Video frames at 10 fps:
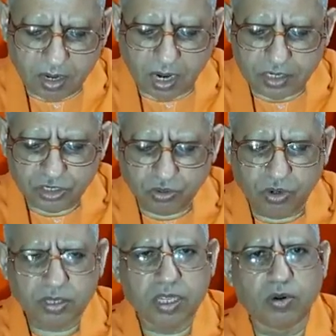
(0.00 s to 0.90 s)
রাজা
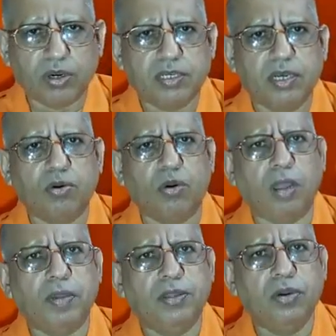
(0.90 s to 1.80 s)
সুরত কি করেছেন
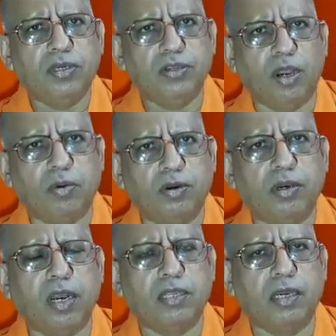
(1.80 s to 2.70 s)
কলাবিধ্বংসী জবান
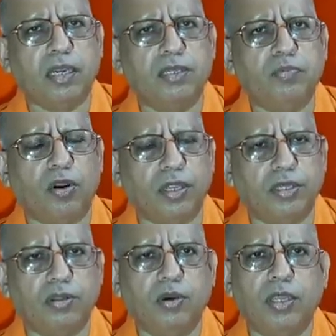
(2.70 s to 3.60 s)
রাজার কাছে
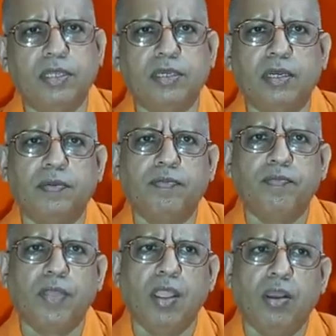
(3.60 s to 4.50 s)
পরাজিত হয়েছেন
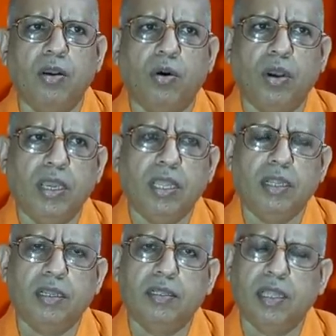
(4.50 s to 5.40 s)
হয়ে
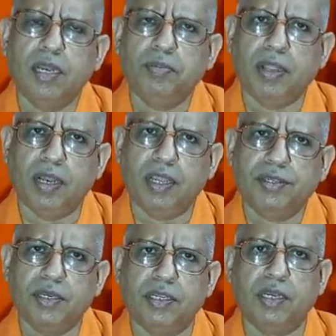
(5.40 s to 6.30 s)
তিনি ফিরে
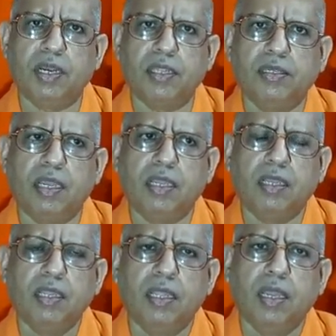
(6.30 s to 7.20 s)
এসেছেন নিজের রাজ্যে
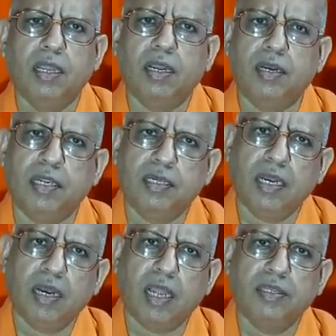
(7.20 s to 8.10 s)

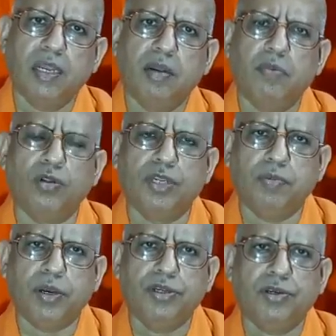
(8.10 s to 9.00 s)
নিজের রাজ্যের
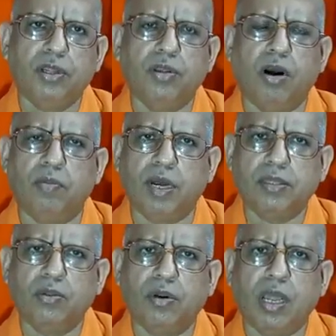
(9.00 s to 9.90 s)
মন্ত্রিপরিষদ
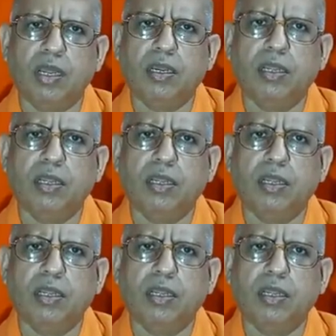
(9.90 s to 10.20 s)
অমাত্যরা